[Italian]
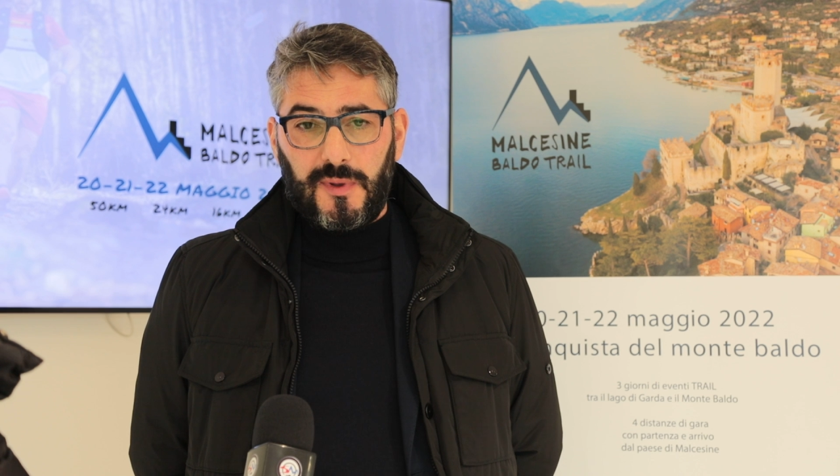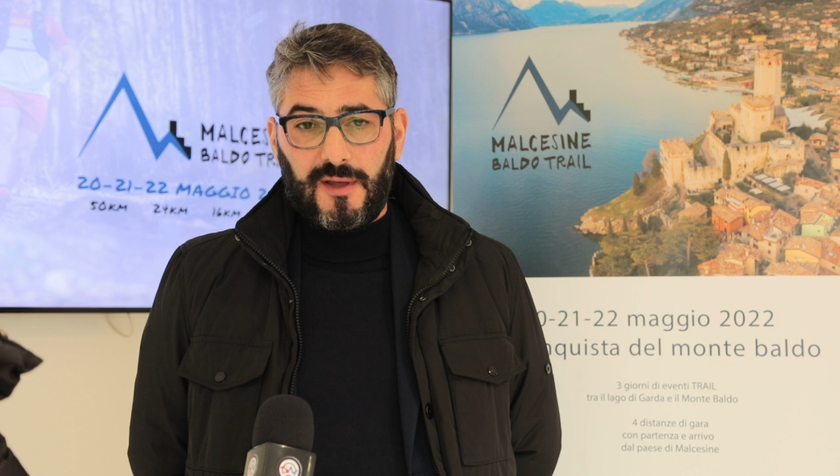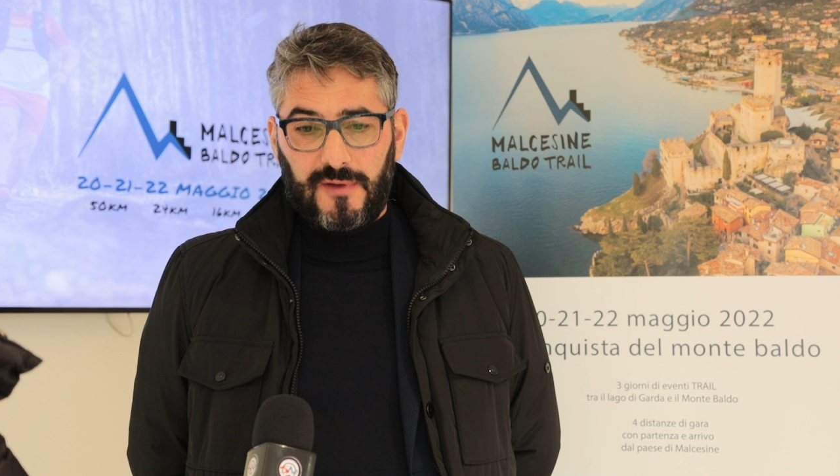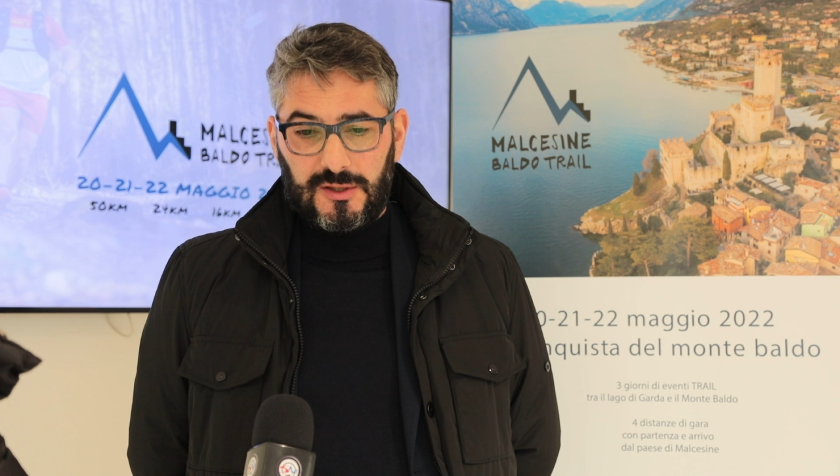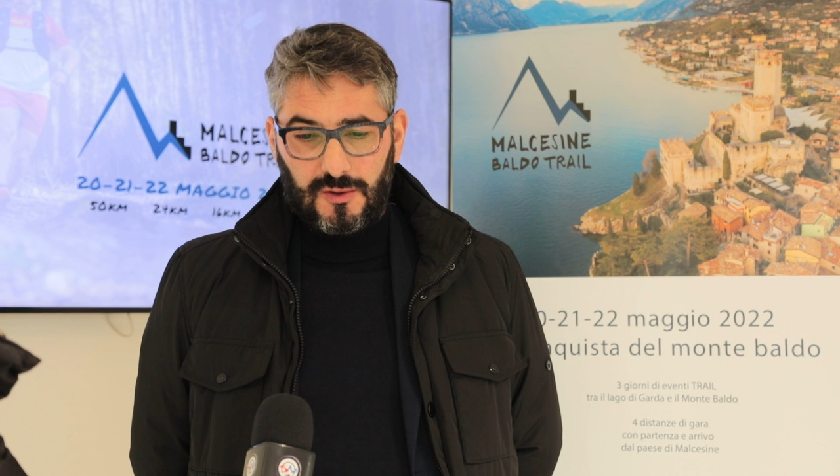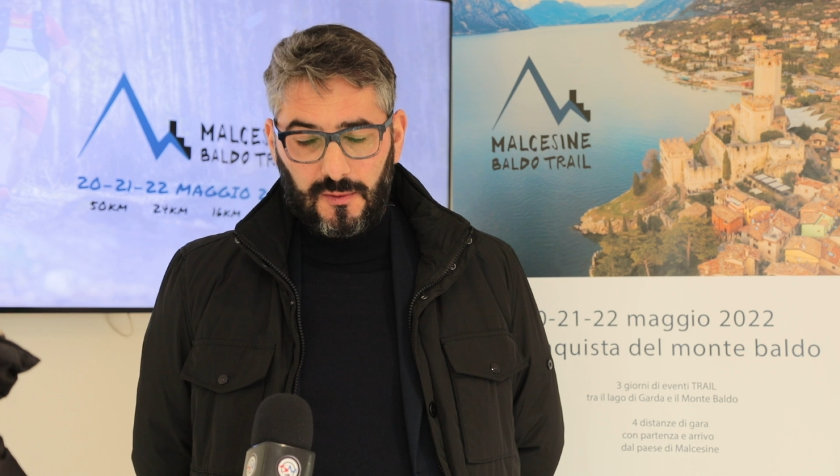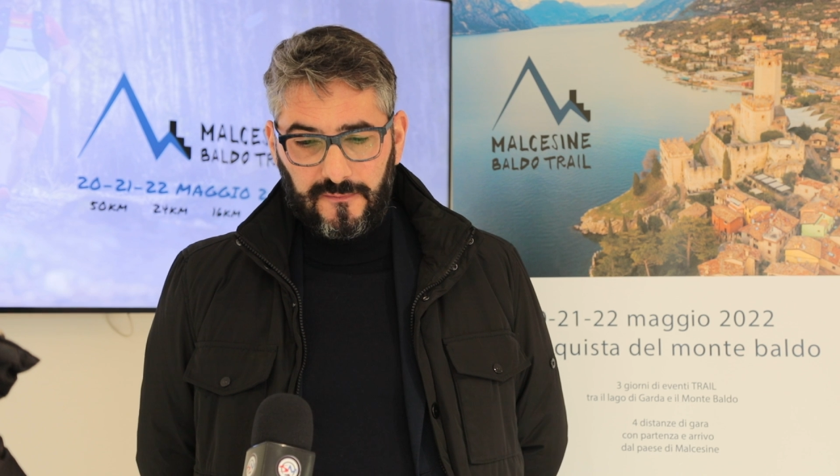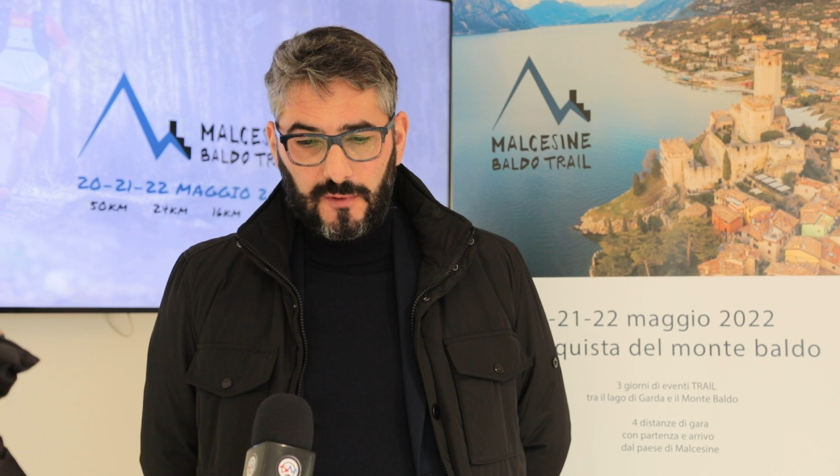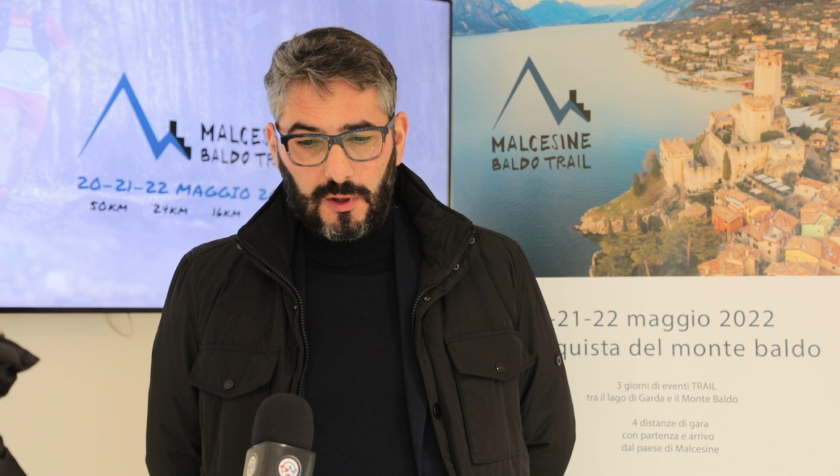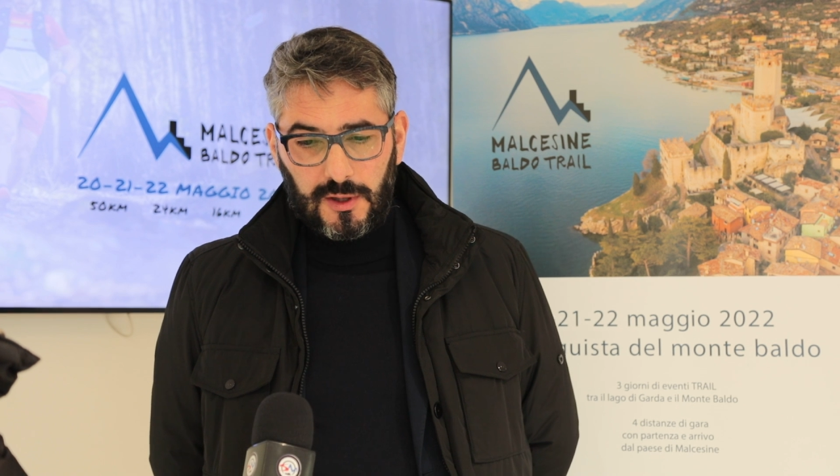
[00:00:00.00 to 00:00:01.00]
per averci
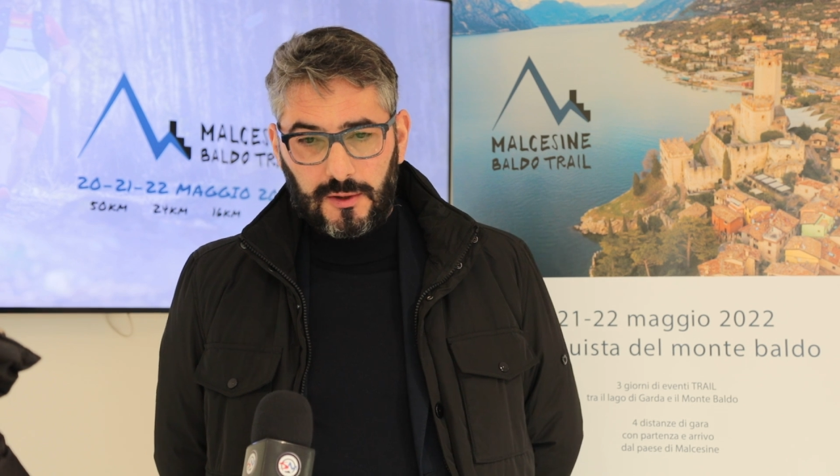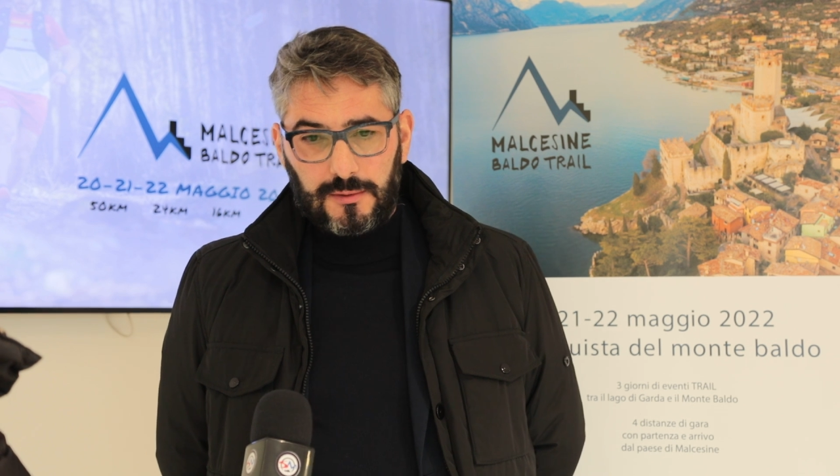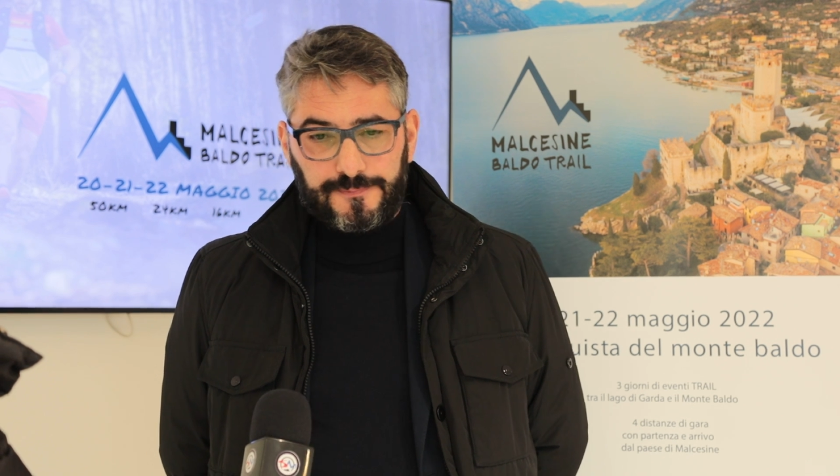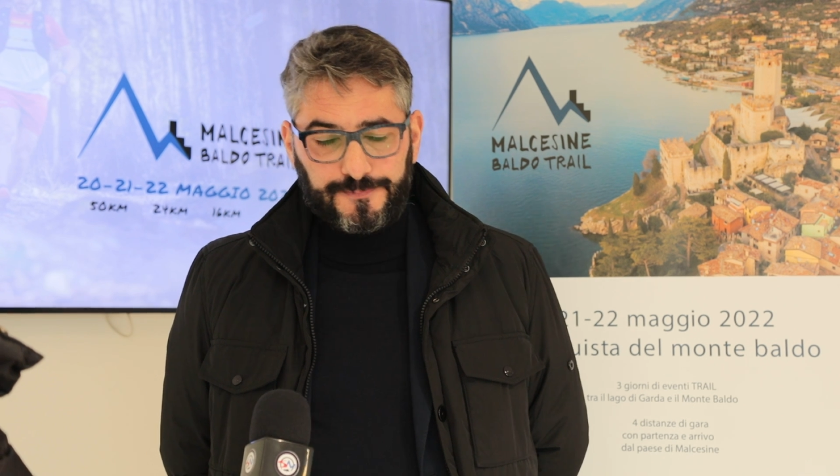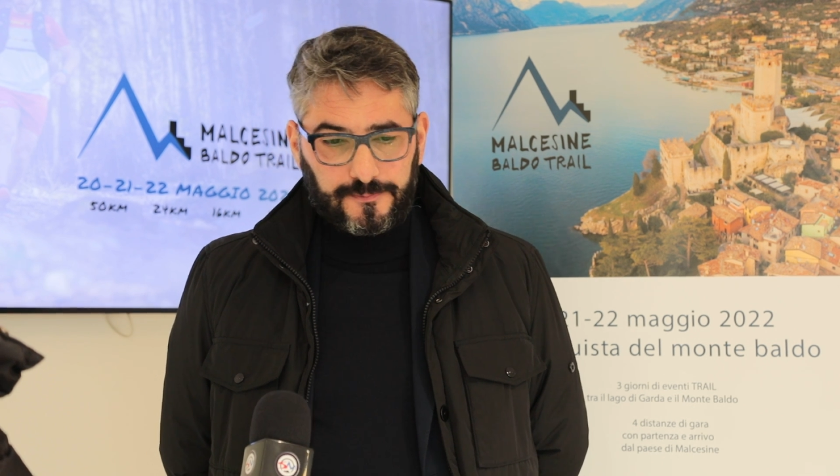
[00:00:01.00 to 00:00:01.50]
coinvolto.